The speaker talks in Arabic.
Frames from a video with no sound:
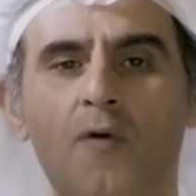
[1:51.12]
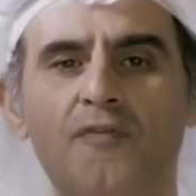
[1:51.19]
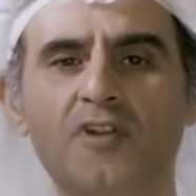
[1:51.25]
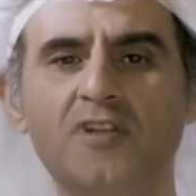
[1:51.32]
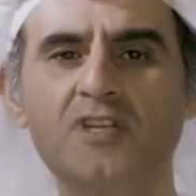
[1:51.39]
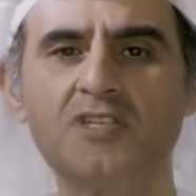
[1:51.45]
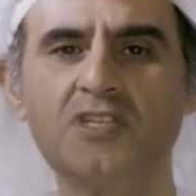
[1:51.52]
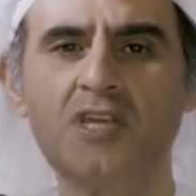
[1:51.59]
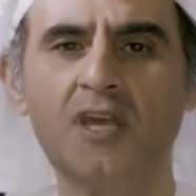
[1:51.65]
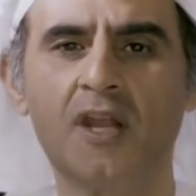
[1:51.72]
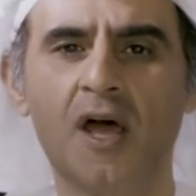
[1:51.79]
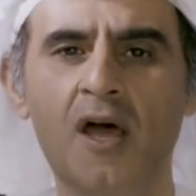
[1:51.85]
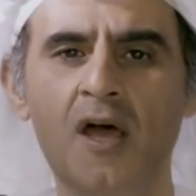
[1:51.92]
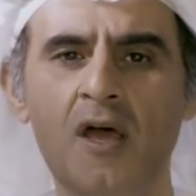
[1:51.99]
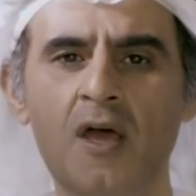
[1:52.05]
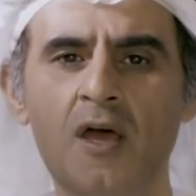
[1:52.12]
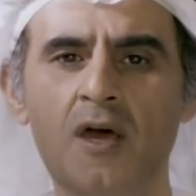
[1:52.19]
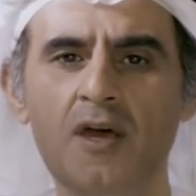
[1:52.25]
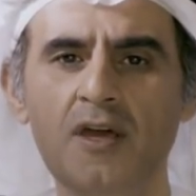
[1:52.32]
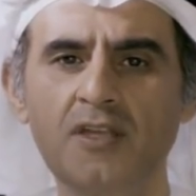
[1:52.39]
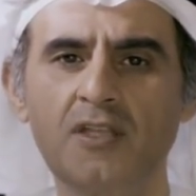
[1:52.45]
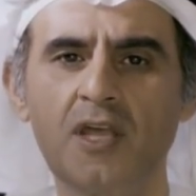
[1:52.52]
وفي الجزيرة
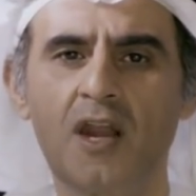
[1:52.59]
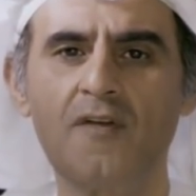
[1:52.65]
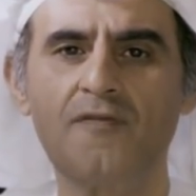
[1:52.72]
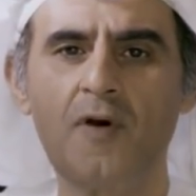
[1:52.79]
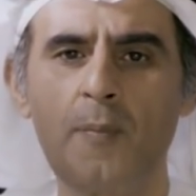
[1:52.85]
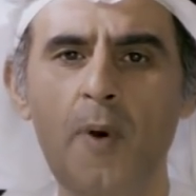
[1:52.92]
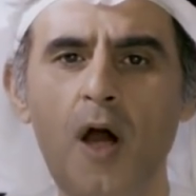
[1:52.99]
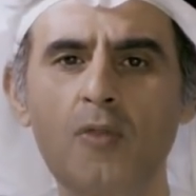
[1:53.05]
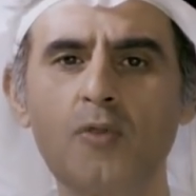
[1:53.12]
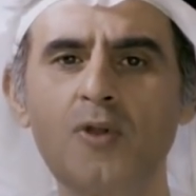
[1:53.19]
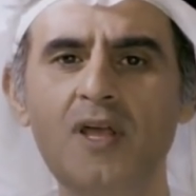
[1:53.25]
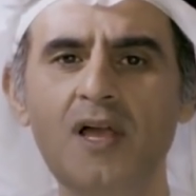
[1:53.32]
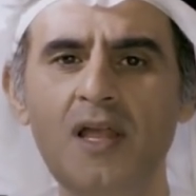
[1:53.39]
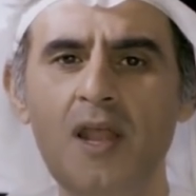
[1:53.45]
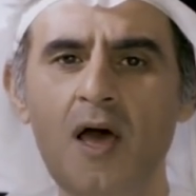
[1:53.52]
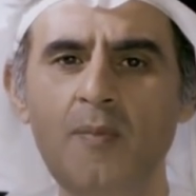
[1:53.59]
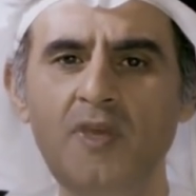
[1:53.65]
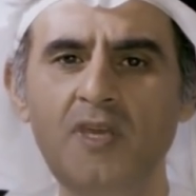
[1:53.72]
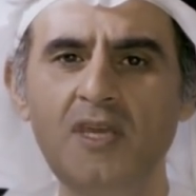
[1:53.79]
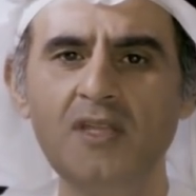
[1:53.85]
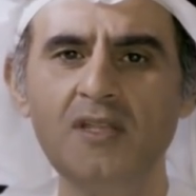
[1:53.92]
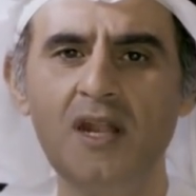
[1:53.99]
احترف بعض
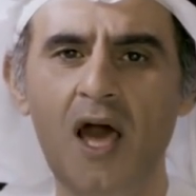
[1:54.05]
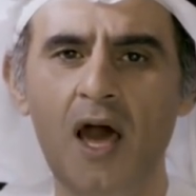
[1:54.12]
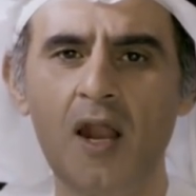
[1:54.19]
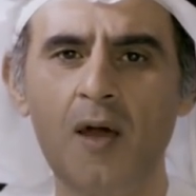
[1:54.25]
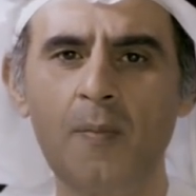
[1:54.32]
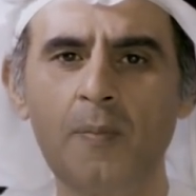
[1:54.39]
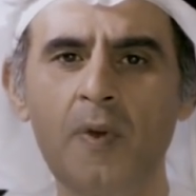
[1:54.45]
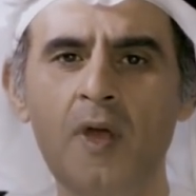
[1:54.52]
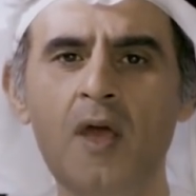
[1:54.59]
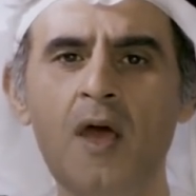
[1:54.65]
الإعلاميين العرب